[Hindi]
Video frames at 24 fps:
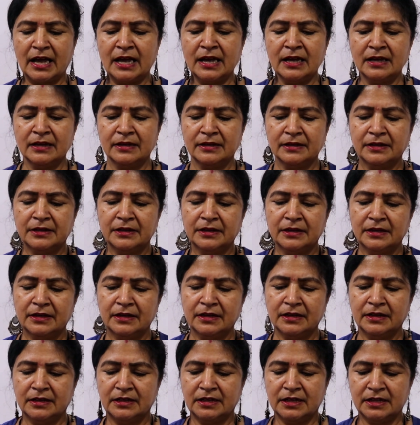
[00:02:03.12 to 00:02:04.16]
है
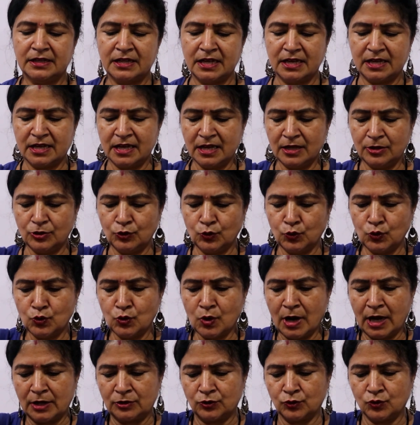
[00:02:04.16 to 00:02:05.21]
ये देखिए
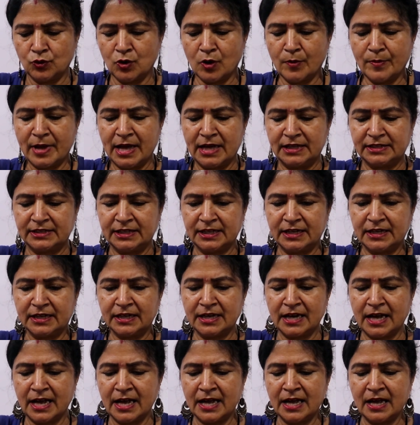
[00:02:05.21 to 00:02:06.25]
दोनों हाथों को हमें ऐसे
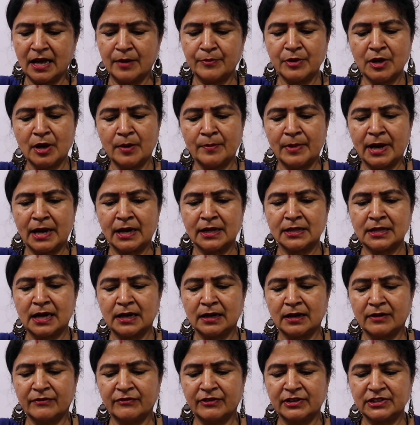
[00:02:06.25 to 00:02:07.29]
रखना है अभी हमारा
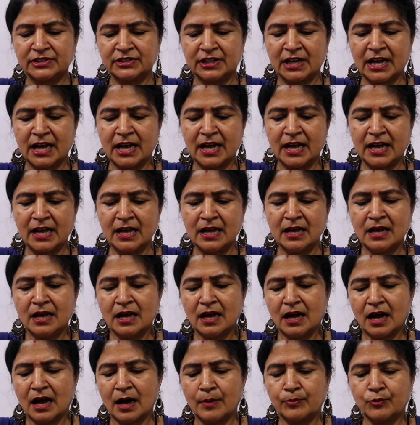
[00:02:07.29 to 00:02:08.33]
धागा फंस रहा है
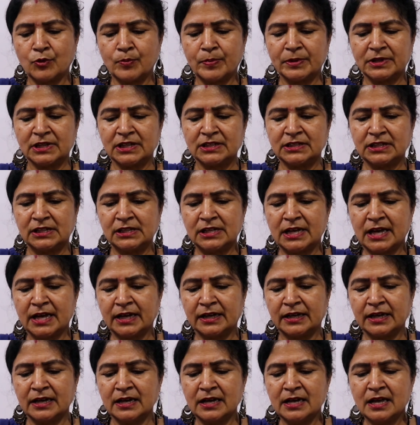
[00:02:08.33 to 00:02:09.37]
आपको पता चल
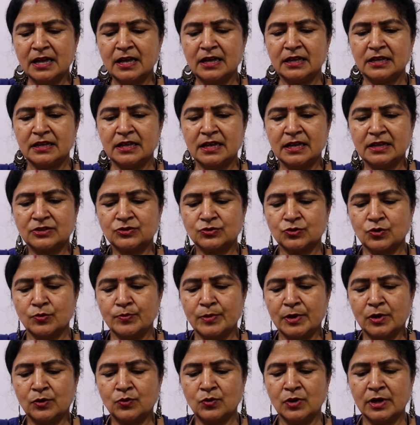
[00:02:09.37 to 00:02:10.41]
जाएगा ये इसको
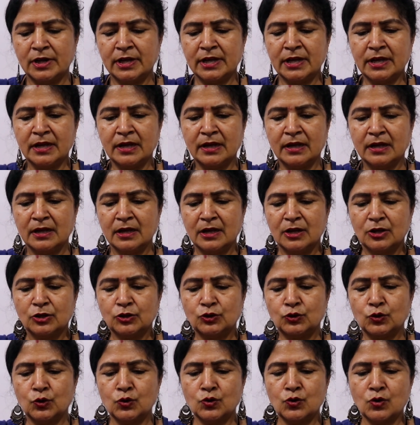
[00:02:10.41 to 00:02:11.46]
बिल्कुल ही
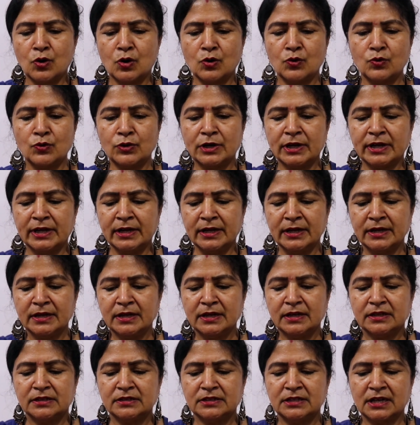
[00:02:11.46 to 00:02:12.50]
दोनों अंगूठे
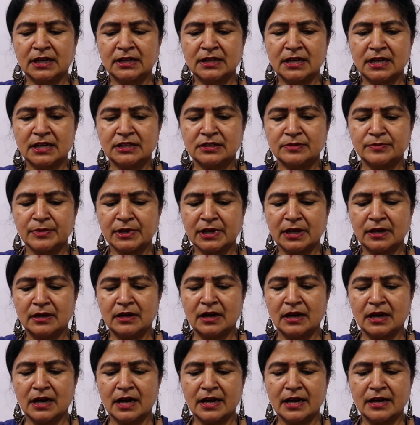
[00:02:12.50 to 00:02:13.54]
ज़्यादा इसमें
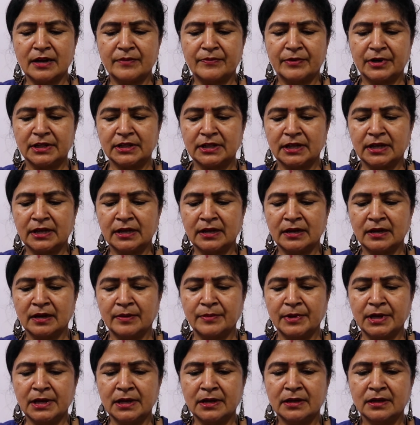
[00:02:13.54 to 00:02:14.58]
लगाने पड़ते हैं
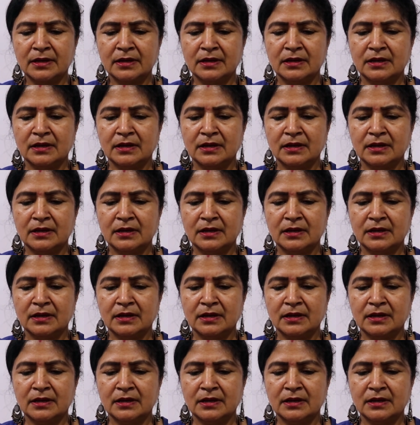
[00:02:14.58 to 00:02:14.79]
हमें